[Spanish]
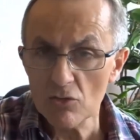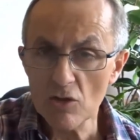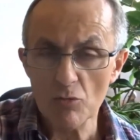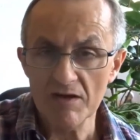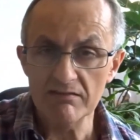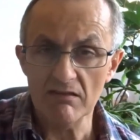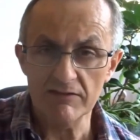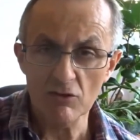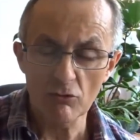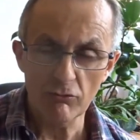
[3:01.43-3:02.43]
una
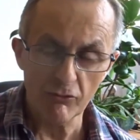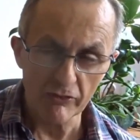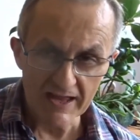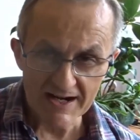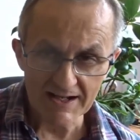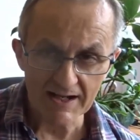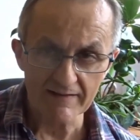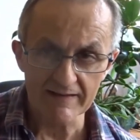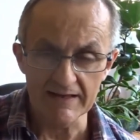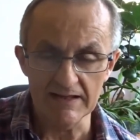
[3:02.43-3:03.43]
urbanización
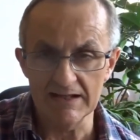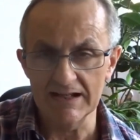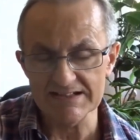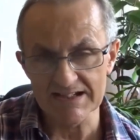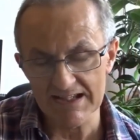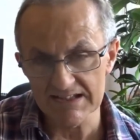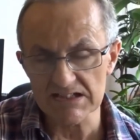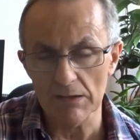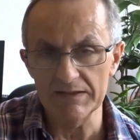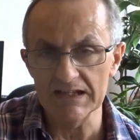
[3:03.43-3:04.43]
cerca de las
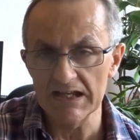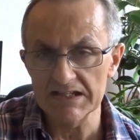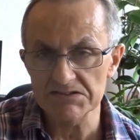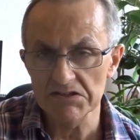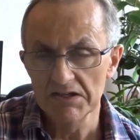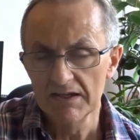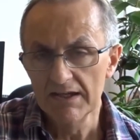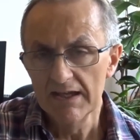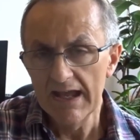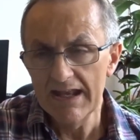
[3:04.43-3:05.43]
grandes capitales
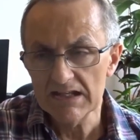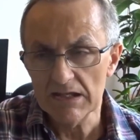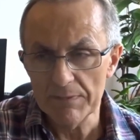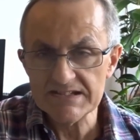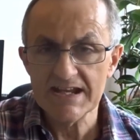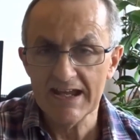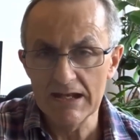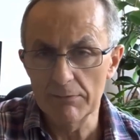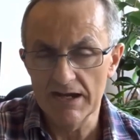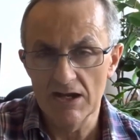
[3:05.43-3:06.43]
en las que pasa
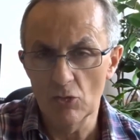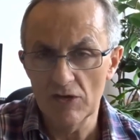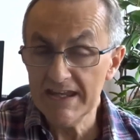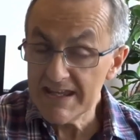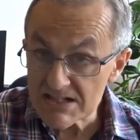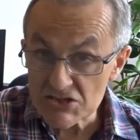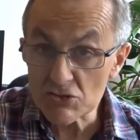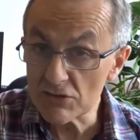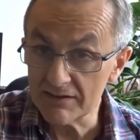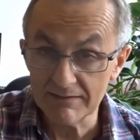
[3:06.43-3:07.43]
el verano. Y
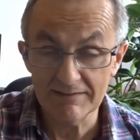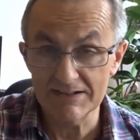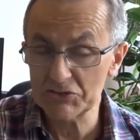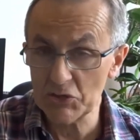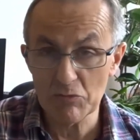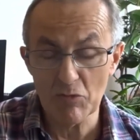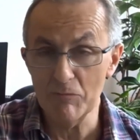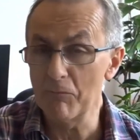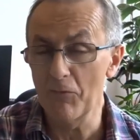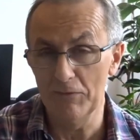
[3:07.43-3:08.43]
eso es como
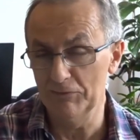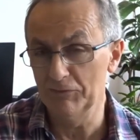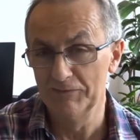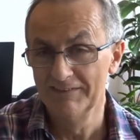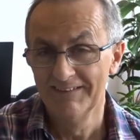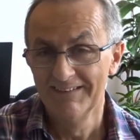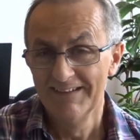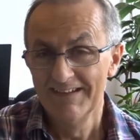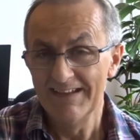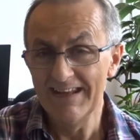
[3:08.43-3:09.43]
un pueblo.
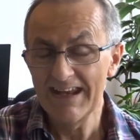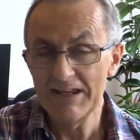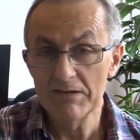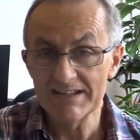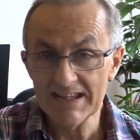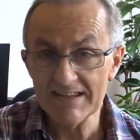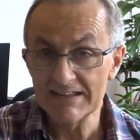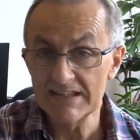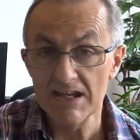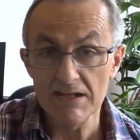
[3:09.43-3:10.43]
La libertad
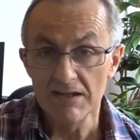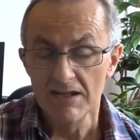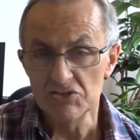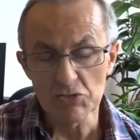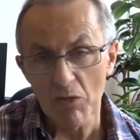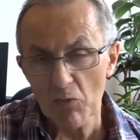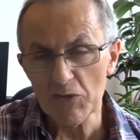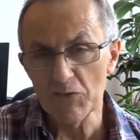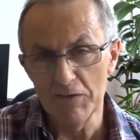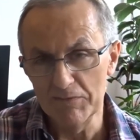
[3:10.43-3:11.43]
que tienen, yo me
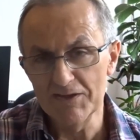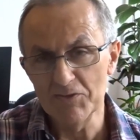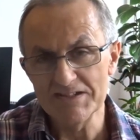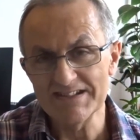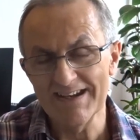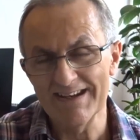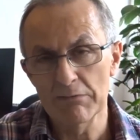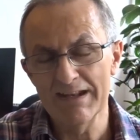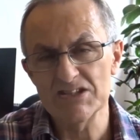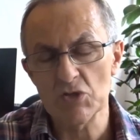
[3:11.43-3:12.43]
acuerdo de mi hijo que se
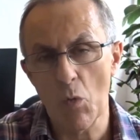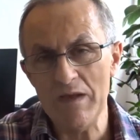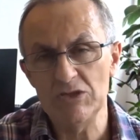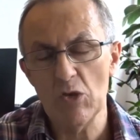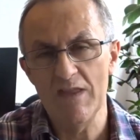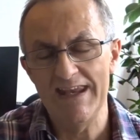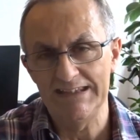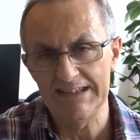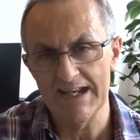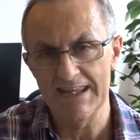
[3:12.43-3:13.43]
largaba a las 4 de
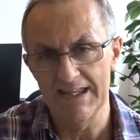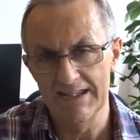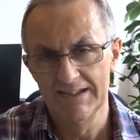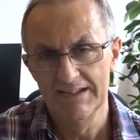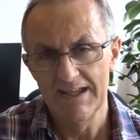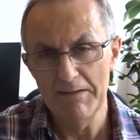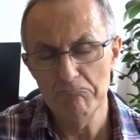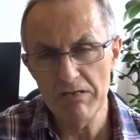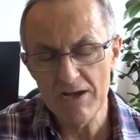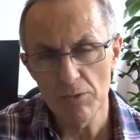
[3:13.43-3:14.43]
la tarde,
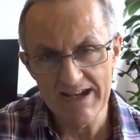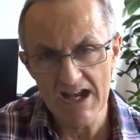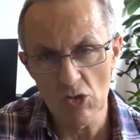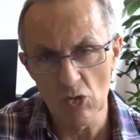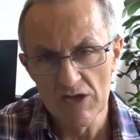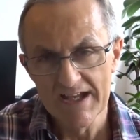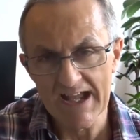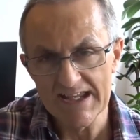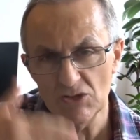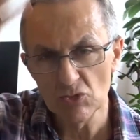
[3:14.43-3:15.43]
en pleno verano,
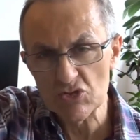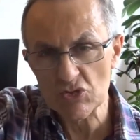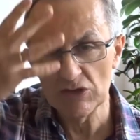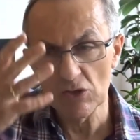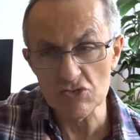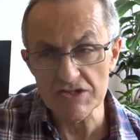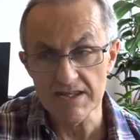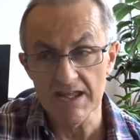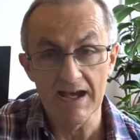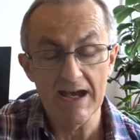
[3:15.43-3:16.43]
cayendo un sol de
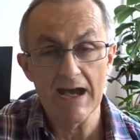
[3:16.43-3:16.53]
justicia,